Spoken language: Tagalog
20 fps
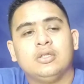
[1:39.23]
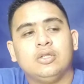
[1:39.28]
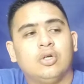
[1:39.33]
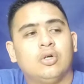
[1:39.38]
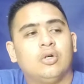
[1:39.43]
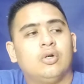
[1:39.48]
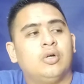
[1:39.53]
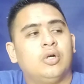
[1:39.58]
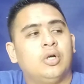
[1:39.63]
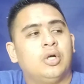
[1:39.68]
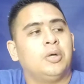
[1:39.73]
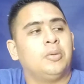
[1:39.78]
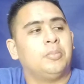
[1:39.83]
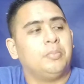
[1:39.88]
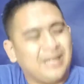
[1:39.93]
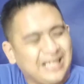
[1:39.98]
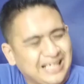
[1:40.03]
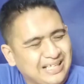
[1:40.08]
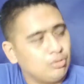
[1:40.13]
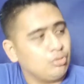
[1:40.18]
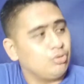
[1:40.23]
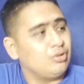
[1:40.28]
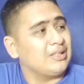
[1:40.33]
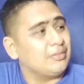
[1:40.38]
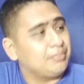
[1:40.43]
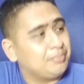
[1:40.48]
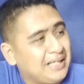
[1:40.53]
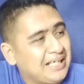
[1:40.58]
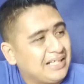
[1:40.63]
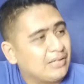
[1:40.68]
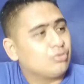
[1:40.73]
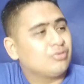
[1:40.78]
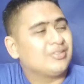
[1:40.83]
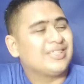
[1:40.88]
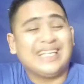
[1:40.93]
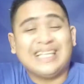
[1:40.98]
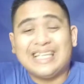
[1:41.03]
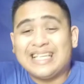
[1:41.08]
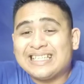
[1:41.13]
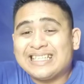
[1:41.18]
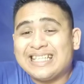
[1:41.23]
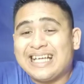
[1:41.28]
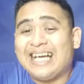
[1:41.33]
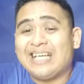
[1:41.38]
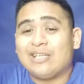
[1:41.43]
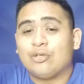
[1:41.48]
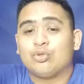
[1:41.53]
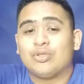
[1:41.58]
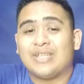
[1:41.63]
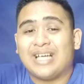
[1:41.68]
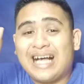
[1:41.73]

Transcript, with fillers: no, meron at meron talaga tayong